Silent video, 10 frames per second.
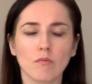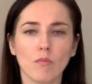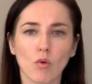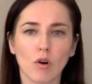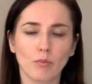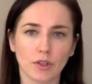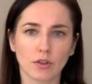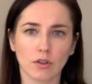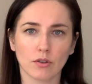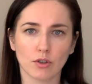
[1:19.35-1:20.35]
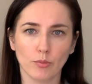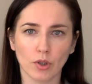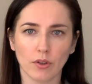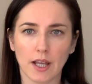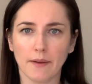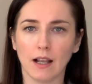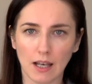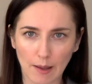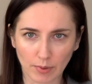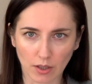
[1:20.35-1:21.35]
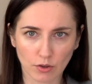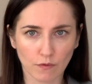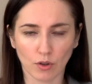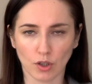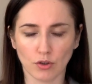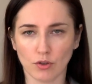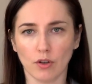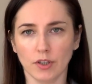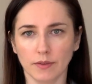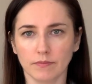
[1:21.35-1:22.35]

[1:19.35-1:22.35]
mogło być zrobione lepiej z Twojej strony